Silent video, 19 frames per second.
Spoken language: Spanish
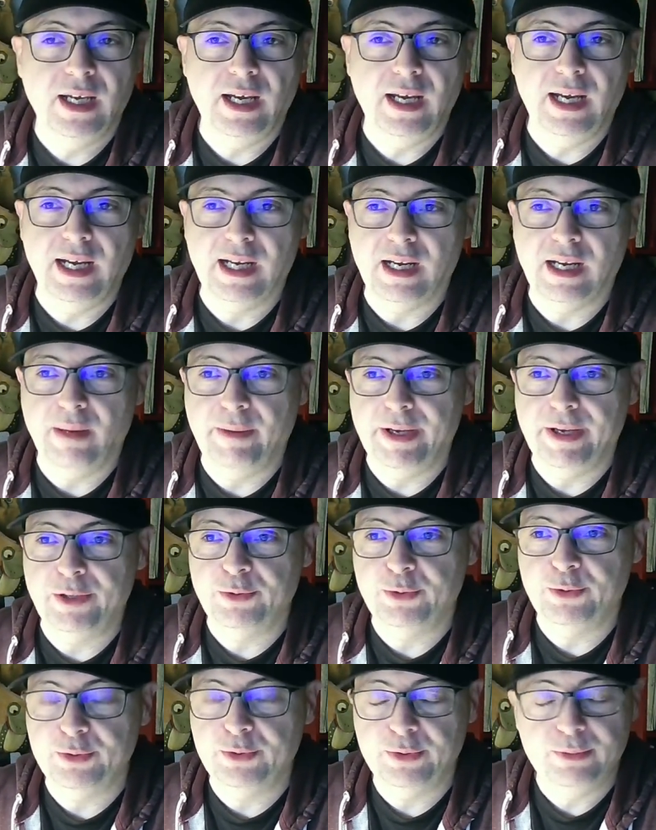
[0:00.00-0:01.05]

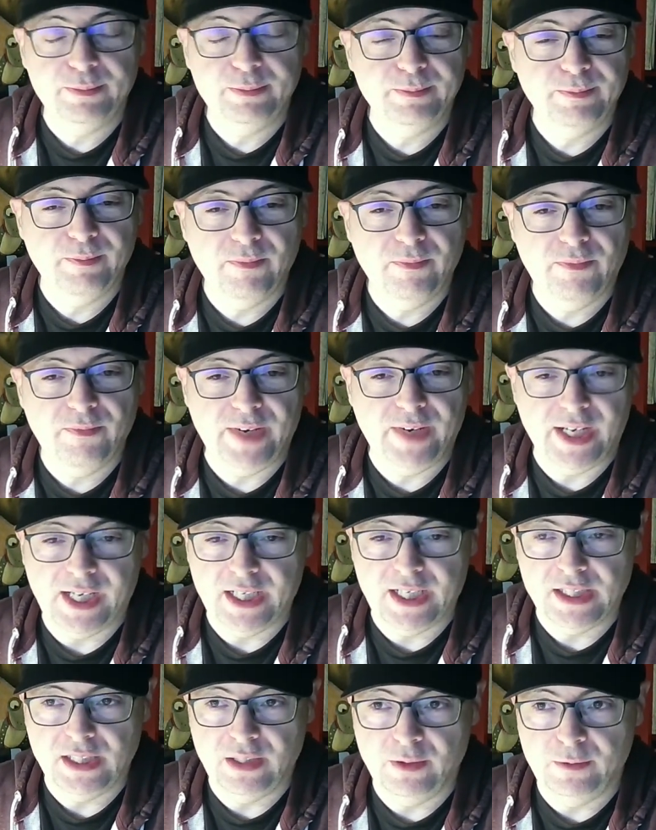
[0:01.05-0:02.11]
acabaron
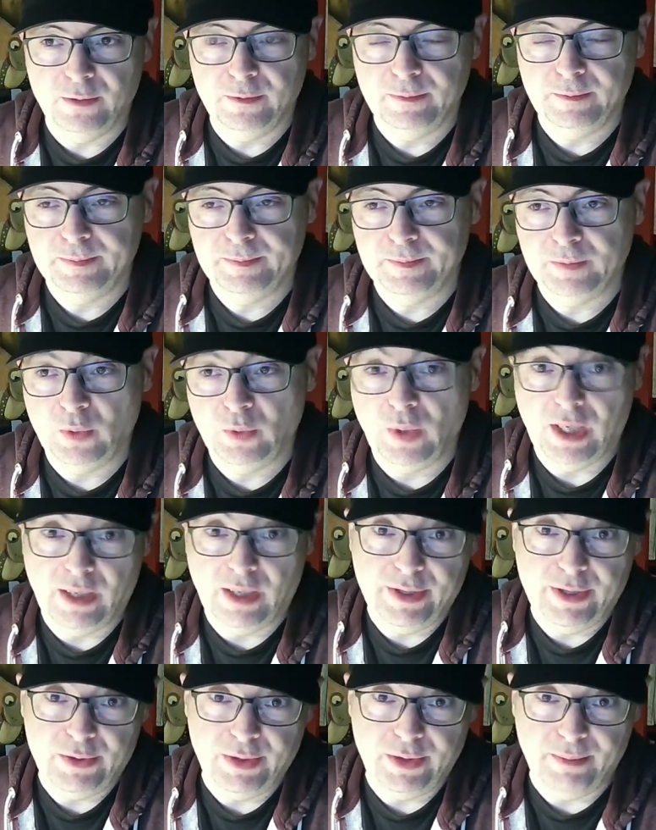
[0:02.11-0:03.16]
fracasando o
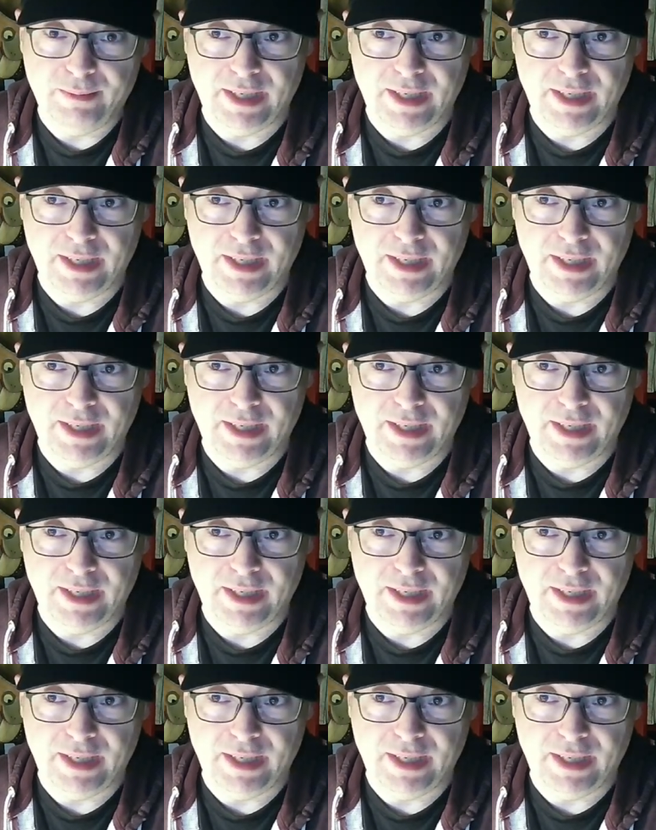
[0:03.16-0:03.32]
acabaron en